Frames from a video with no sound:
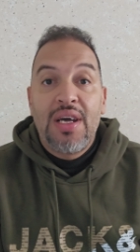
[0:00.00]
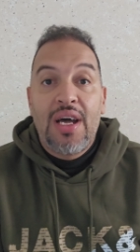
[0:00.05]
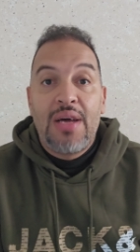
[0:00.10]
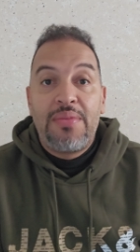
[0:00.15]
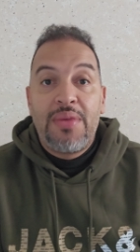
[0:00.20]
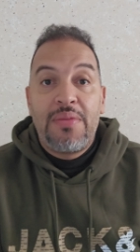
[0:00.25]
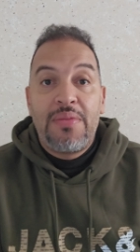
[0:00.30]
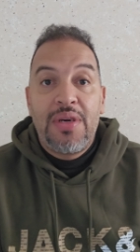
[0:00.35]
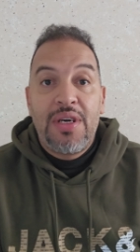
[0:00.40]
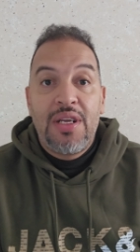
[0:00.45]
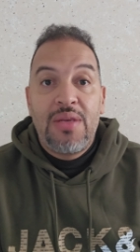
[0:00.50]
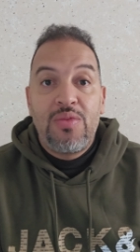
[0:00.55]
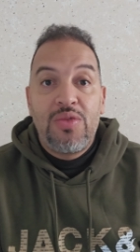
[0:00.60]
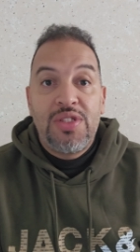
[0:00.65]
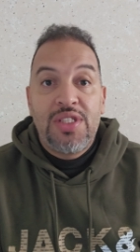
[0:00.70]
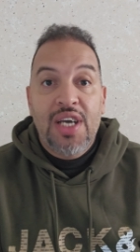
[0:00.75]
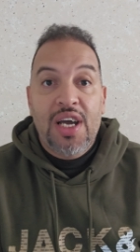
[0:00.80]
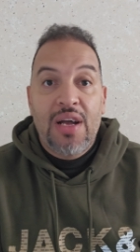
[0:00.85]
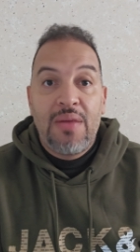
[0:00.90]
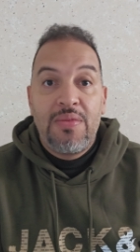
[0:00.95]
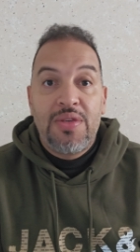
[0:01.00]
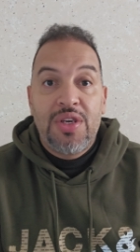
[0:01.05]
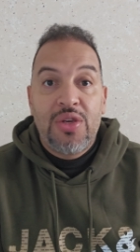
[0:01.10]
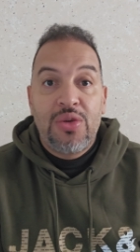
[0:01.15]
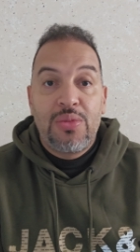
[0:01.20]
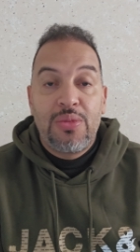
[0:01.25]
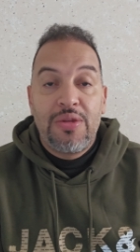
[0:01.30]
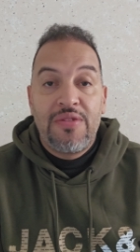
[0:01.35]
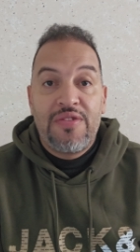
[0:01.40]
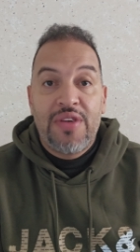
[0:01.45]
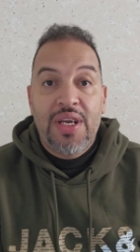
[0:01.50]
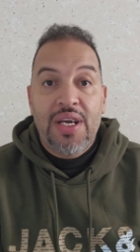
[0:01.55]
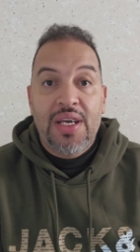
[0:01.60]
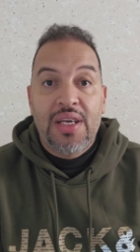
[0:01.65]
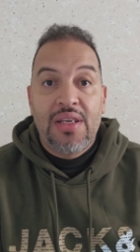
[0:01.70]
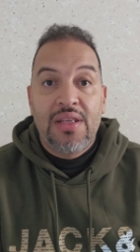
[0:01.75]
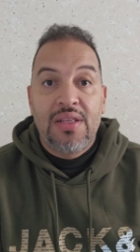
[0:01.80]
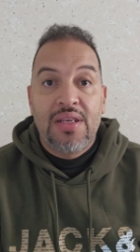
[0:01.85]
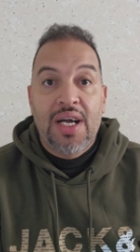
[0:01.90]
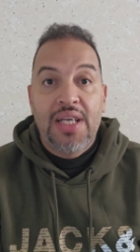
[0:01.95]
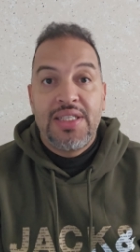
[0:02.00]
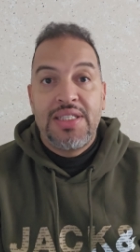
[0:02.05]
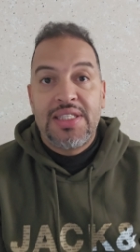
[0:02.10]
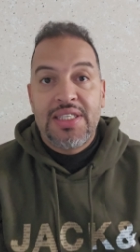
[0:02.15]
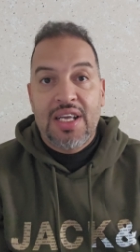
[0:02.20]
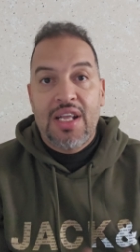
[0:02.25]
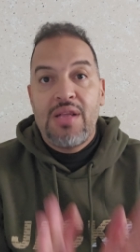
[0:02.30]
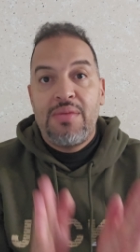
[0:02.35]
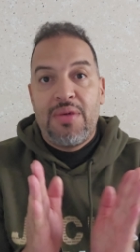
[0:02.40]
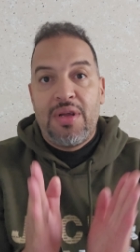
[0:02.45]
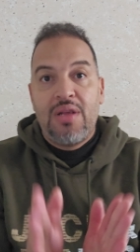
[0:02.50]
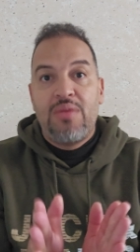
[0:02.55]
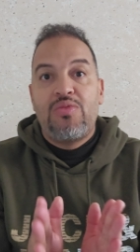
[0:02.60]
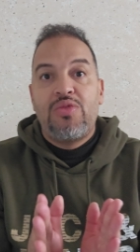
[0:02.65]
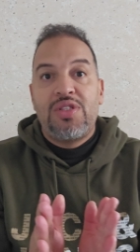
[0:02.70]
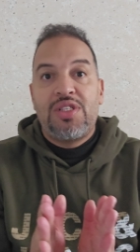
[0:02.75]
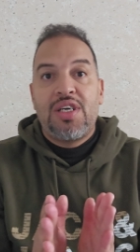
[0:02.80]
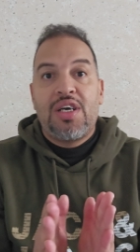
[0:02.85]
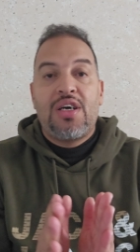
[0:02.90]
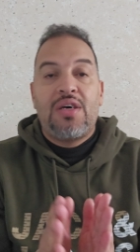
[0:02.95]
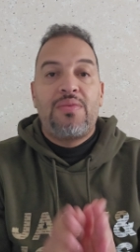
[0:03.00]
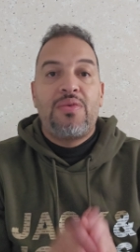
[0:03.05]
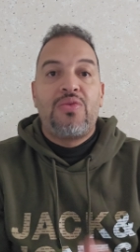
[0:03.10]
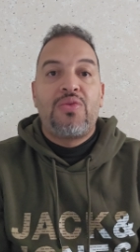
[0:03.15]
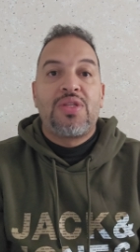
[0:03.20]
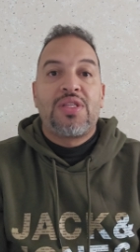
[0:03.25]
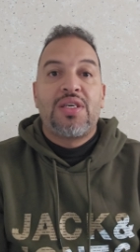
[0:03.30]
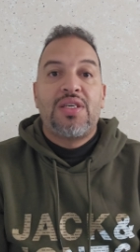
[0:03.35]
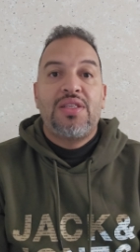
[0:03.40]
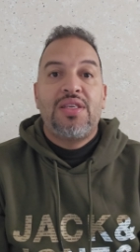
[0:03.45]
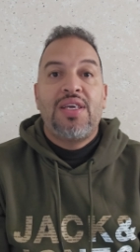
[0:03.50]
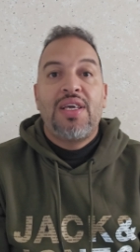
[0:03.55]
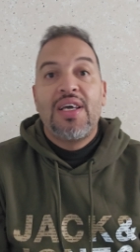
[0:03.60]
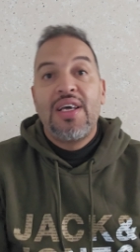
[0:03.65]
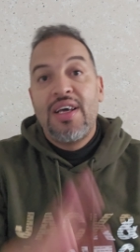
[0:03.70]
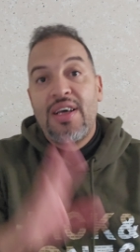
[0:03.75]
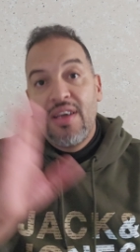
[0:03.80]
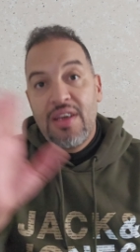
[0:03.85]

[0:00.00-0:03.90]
امام المنتخب الجنوب الافريقي غادي نتكلم على المنتخب الوطني